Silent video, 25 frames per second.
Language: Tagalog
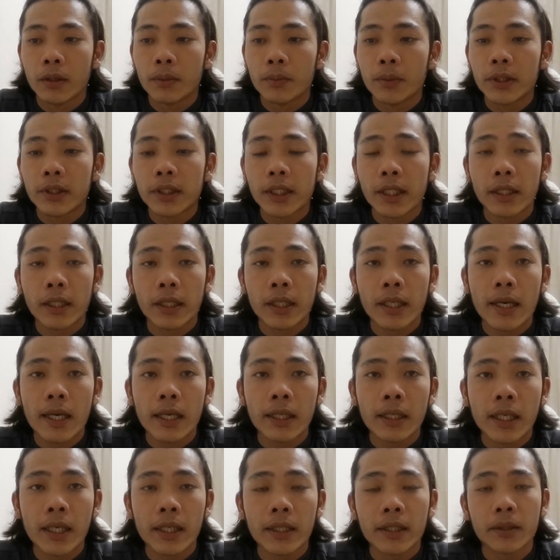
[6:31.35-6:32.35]
minsan
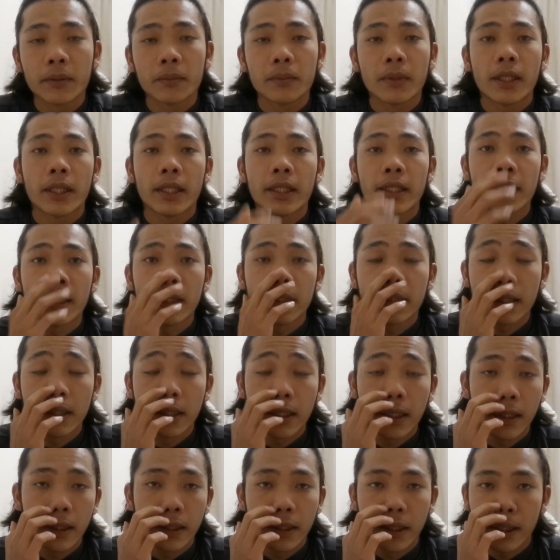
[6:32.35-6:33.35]
nag-aaya yung mga yan,
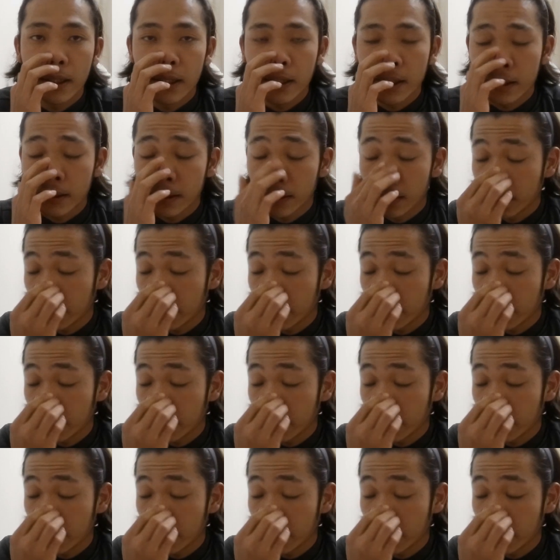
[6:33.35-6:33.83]
nag-aaya ng